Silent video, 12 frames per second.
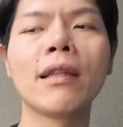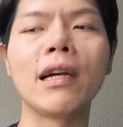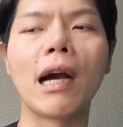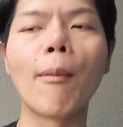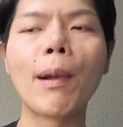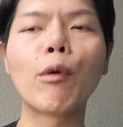ถึ
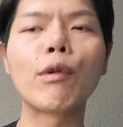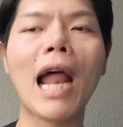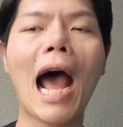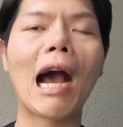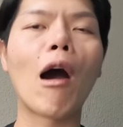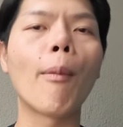งเขาเป็นคน
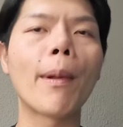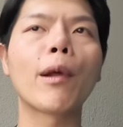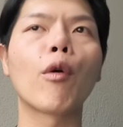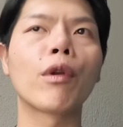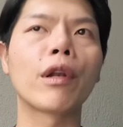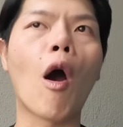ดังเขาเป็น
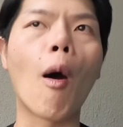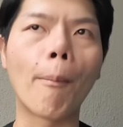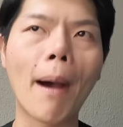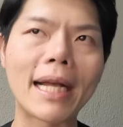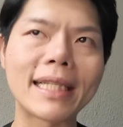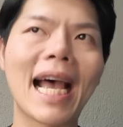คนของ
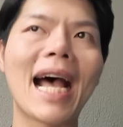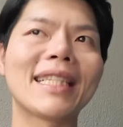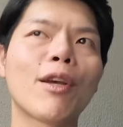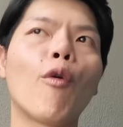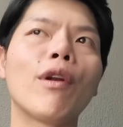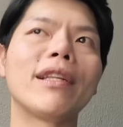ประชา
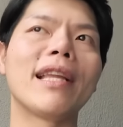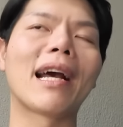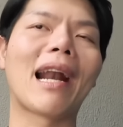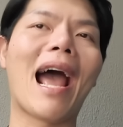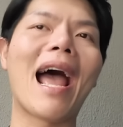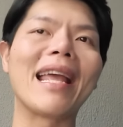ชนยัง
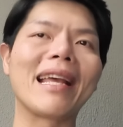ไง